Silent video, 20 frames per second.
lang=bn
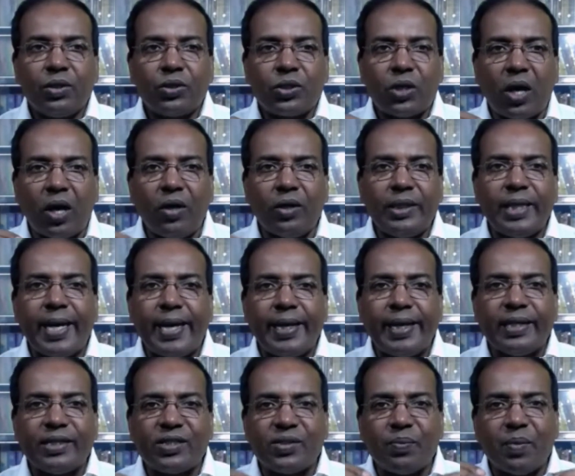সহজেই
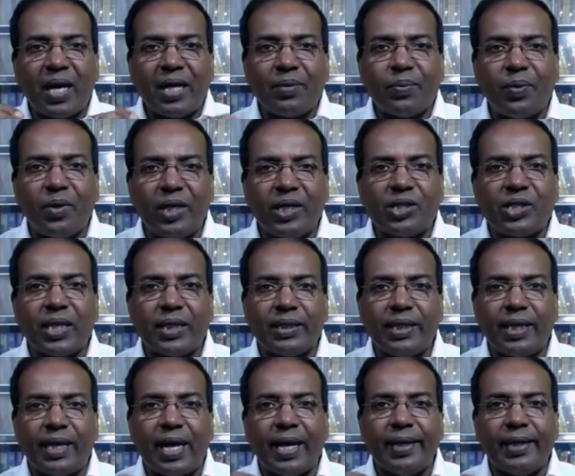স্মার্টফোনের
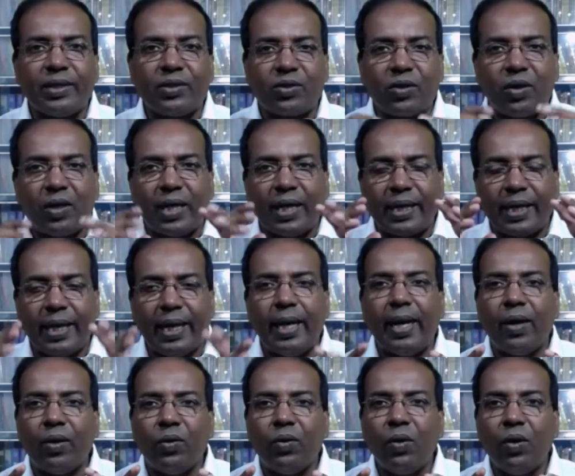সাথে কানেক্ট করা
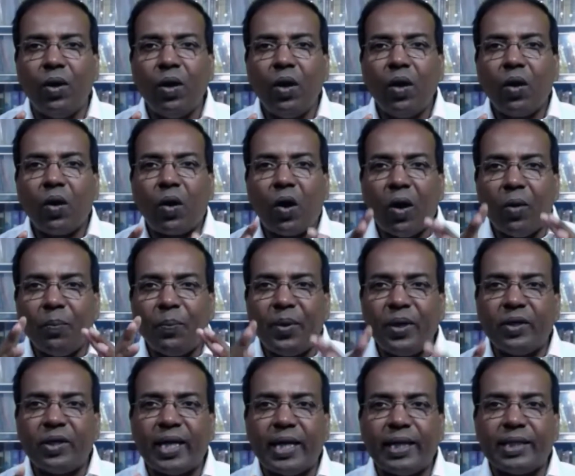গেলেও
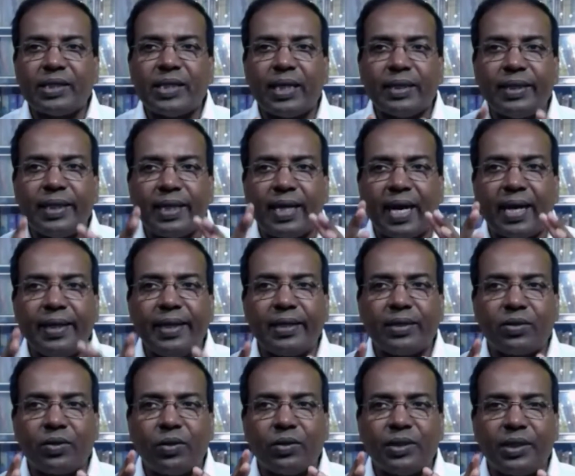কম্পিউটারের সাথে
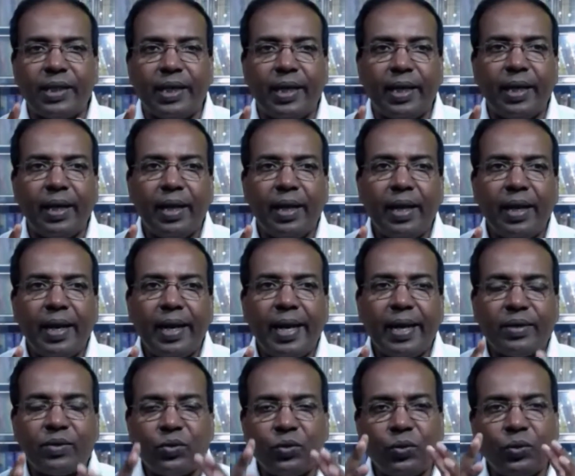কানেক্ট করতে
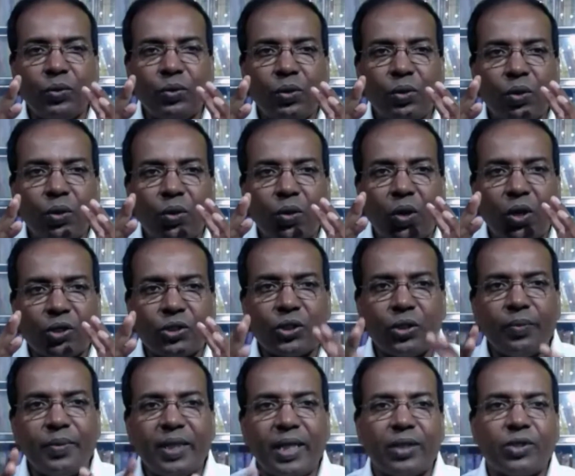একটু
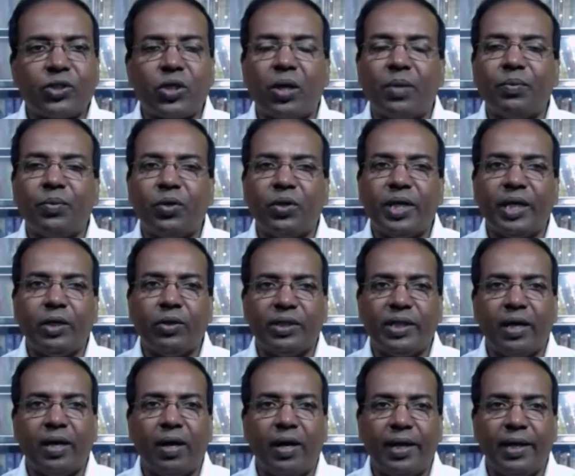অসুবিধার সম্মুখীন
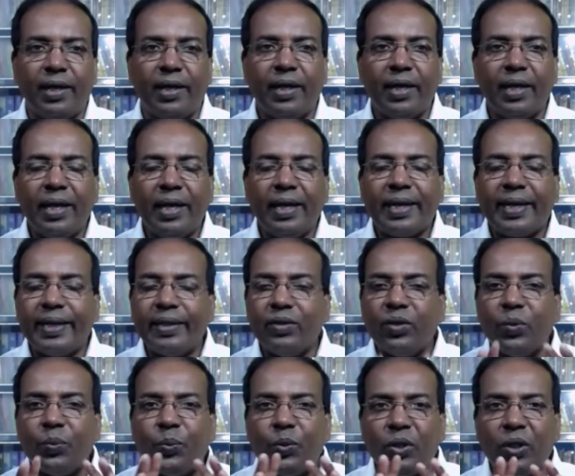হতে হয়
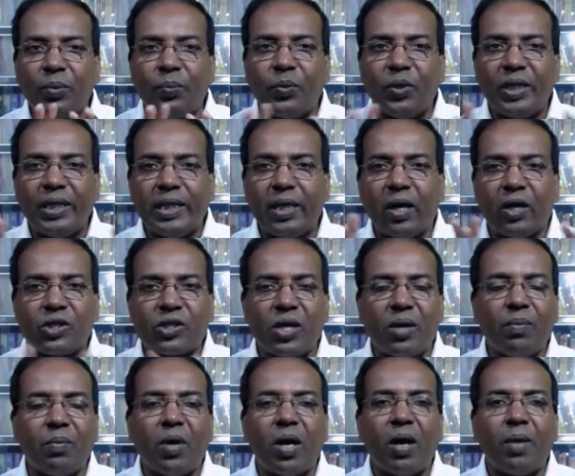কিন্তু পুরোপুরি যে
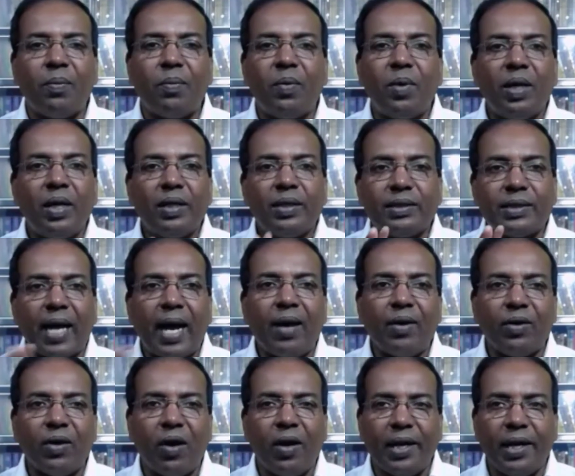অসম্ভব তা
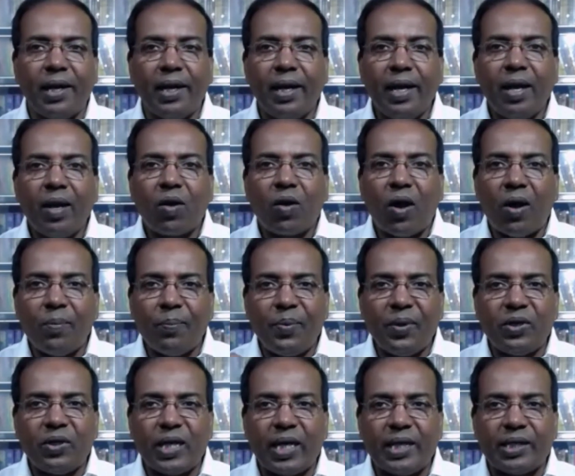নয়
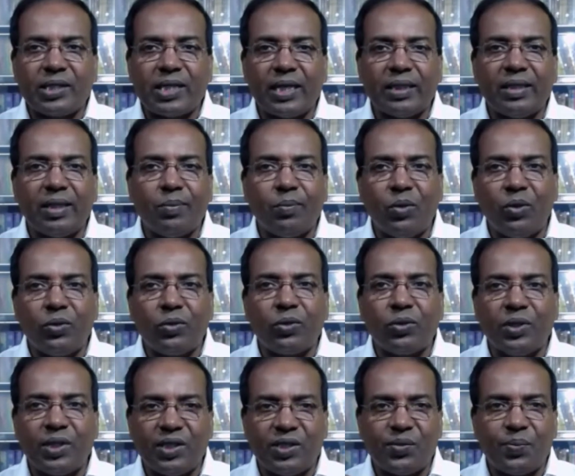কম্পিউটারের সাথে
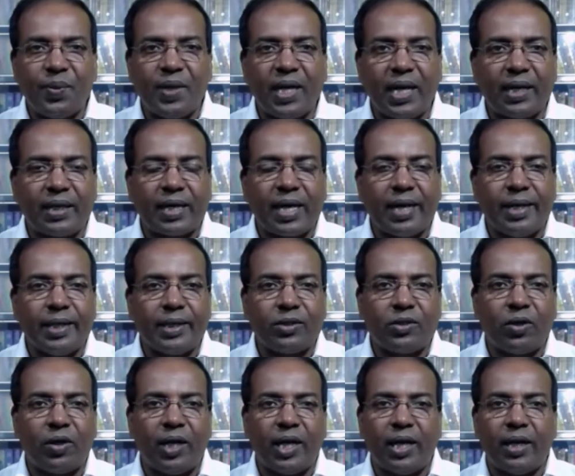ব্লুটুথ স্পিকার
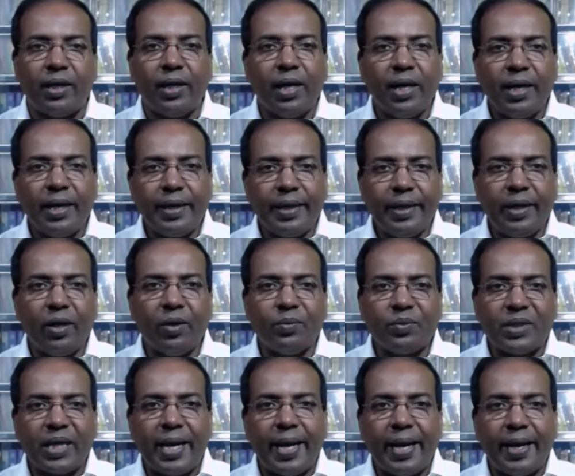কানেক্ট করার
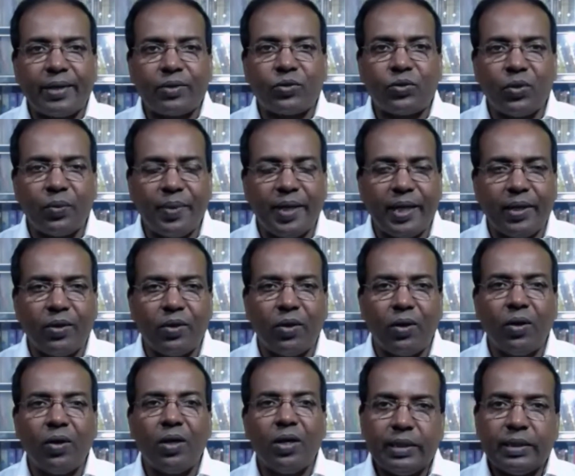নিয়মটা একটু ভিন্ন
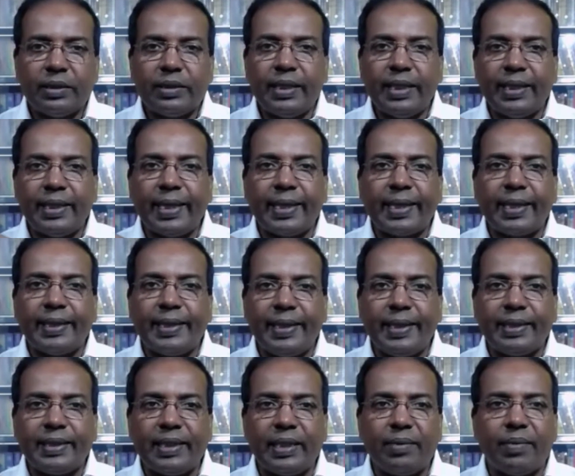সেটাকে
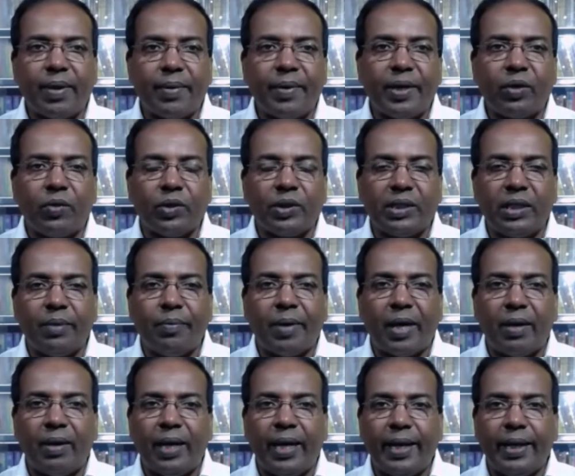ঠিক ঠিকভাবে করতে
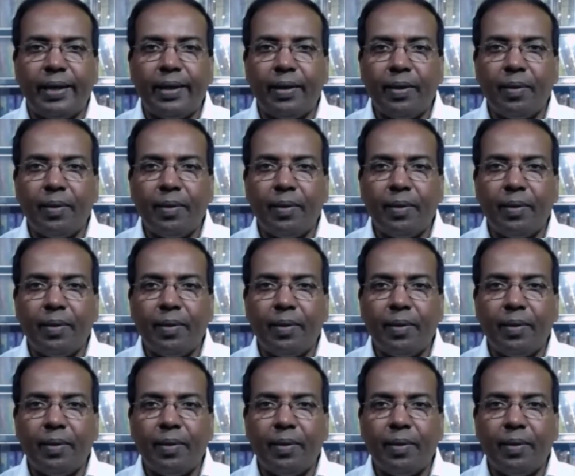পারলেই